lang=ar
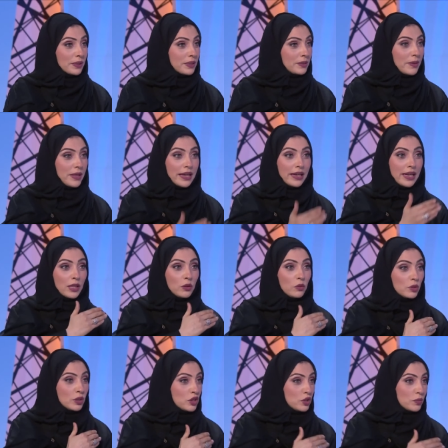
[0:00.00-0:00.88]
دبي أكيد
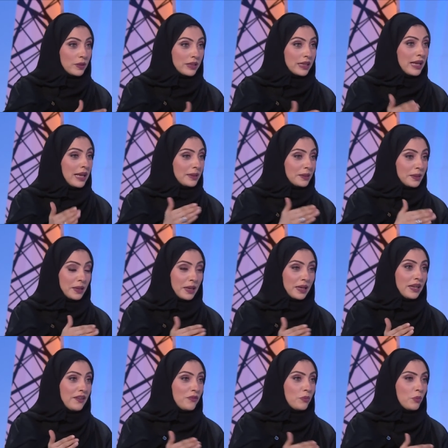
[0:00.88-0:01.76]
وتشمل
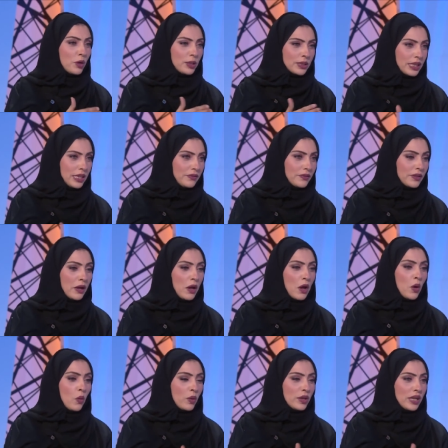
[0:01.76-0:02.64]
تكاليف مختلفة
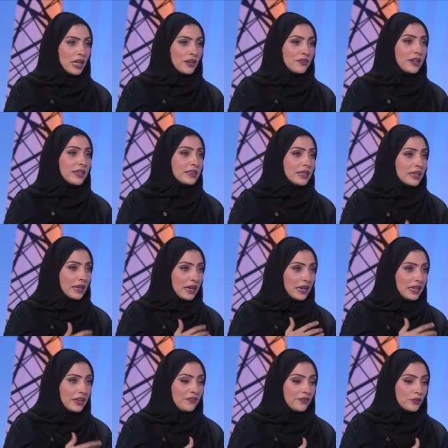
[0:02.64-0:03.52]
ونعرف هاي
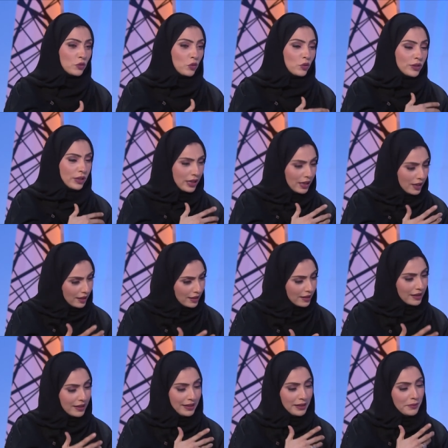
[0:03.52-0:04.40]
التكاليف تكون
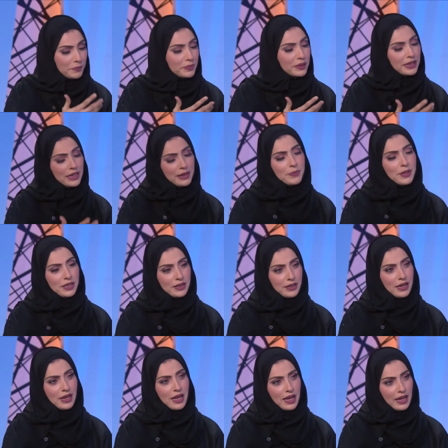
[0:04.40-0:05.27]
عبء كبير
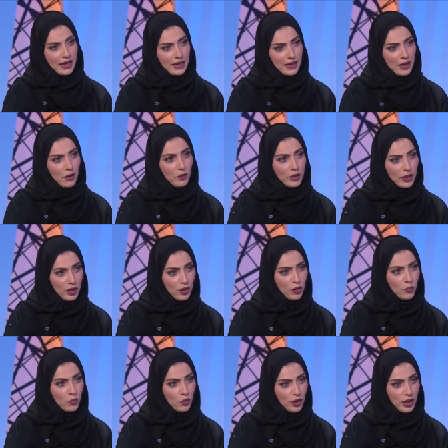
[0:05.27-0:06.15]
على أولياء
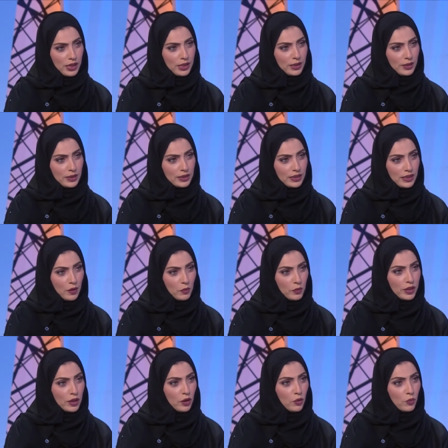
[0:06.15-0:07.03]
الأمور حقيقة
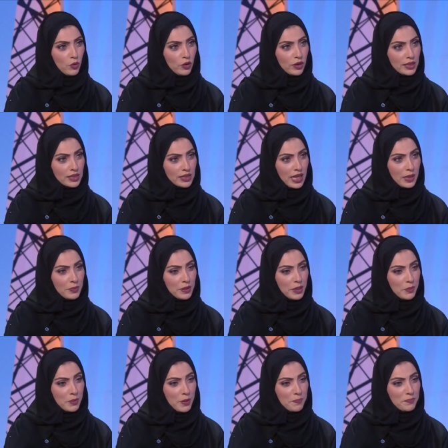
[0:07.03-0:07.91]
أولياء أمور أصحاب
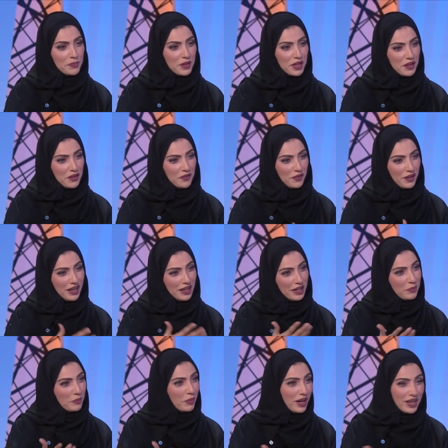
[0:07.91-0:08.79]
الهمم
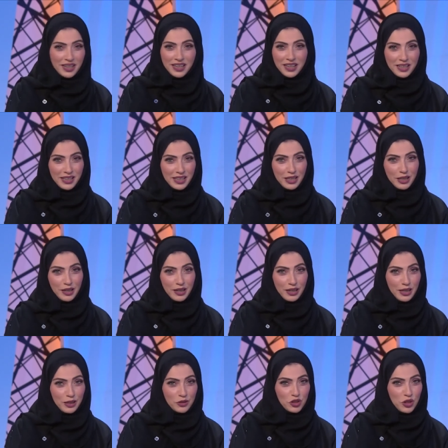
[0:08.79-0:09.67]
فنبارك
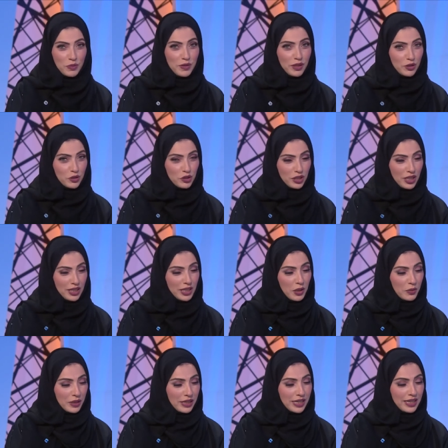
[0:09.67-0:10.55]
للجميع إن شاء الله
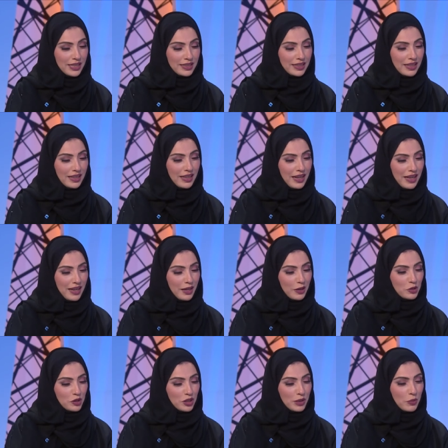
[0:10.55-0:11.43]
وأكيد ان
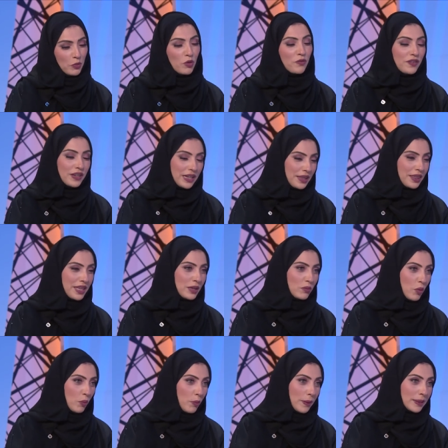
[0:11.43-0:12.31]
شاء الله يكون في كثير من
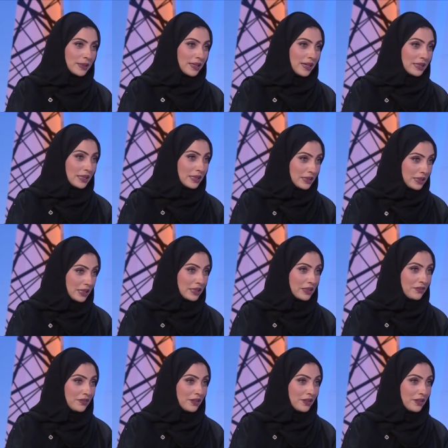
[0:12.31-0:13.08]
المبادرات اللي تهدف